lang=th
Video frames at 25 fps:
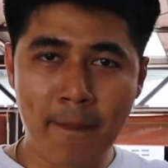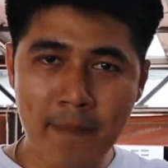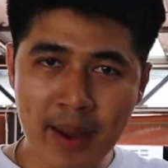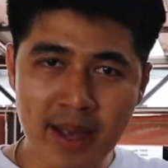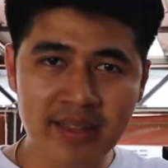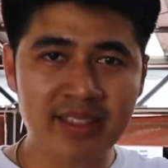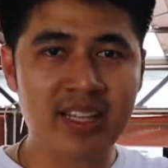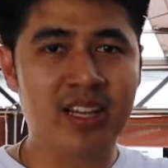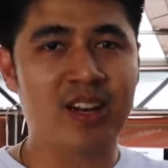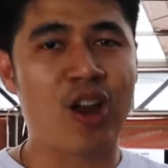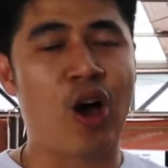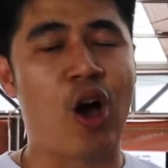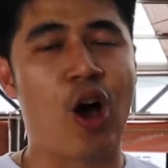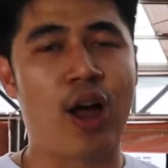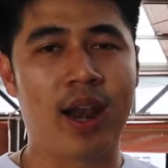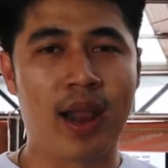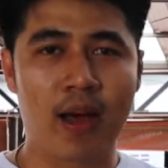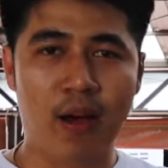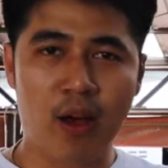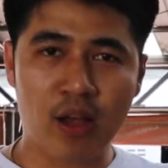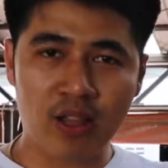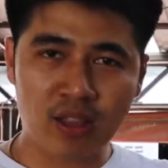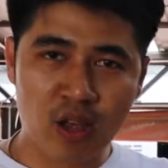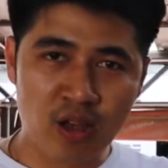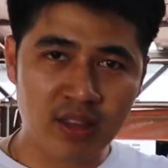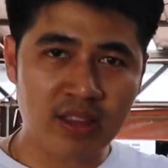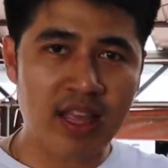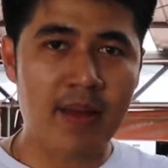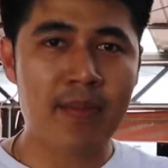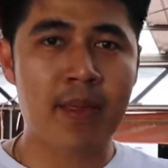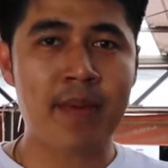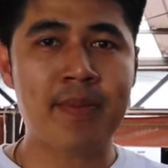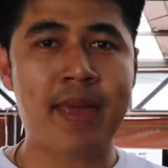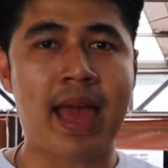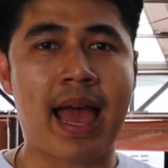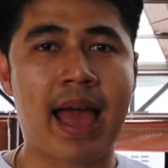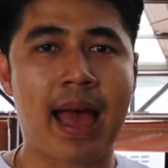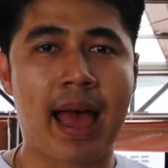เมื่อสึกหลอเราก็ต้องเติม
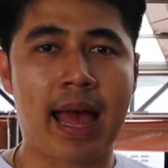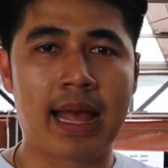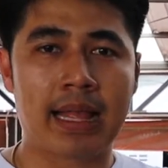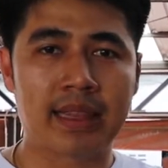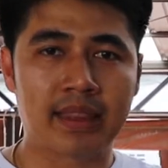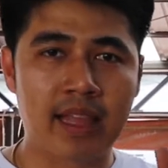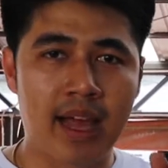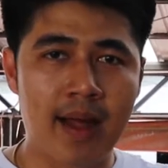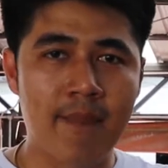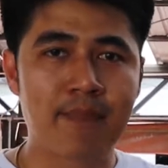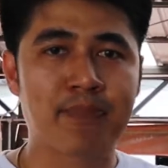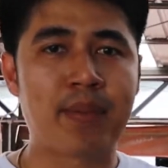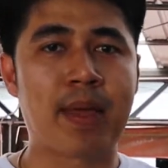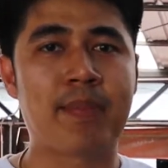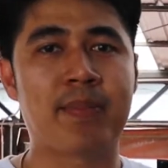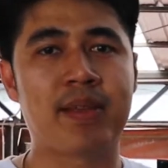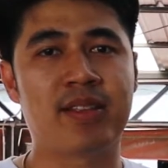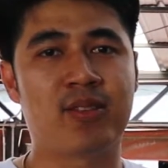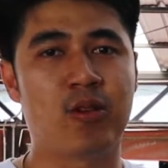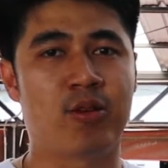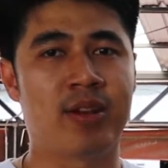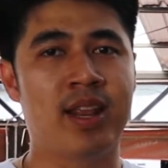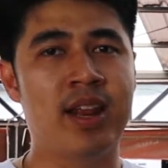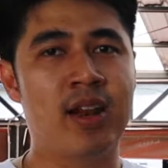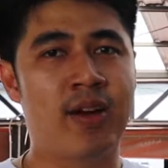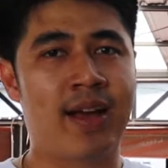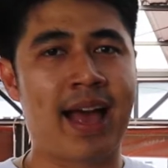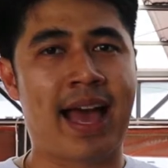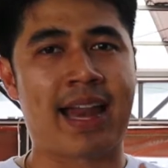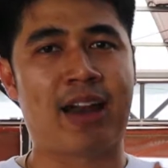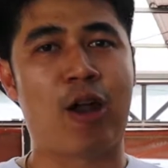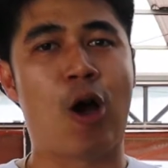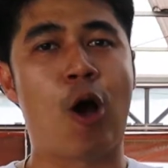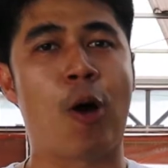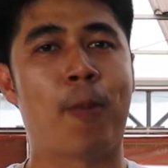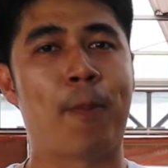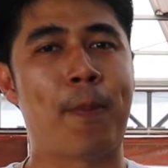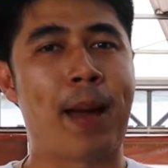น้ำยา เติมเต็มในส่วนที่เราขัด
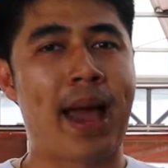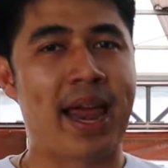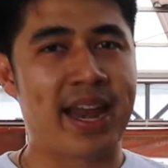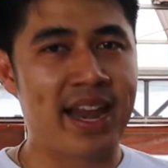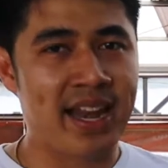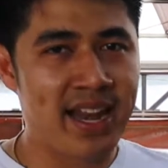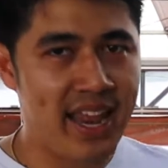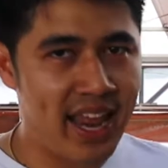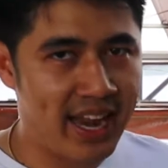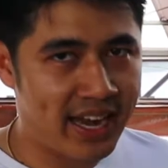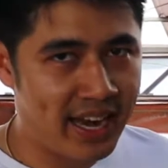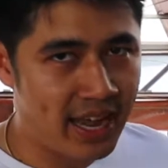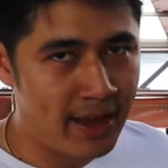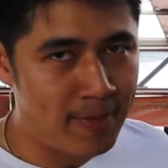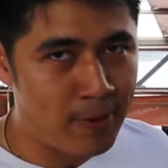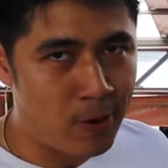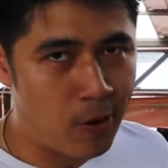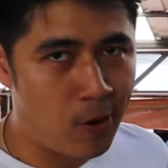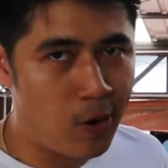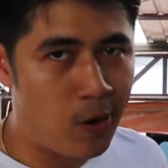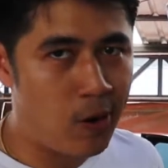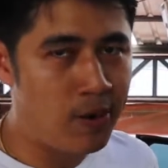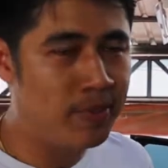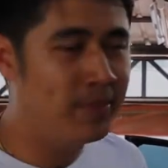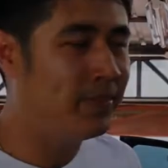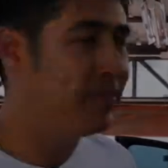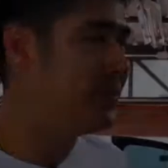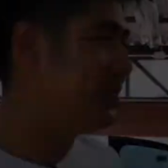ออกไปนั่นเองนะครับผม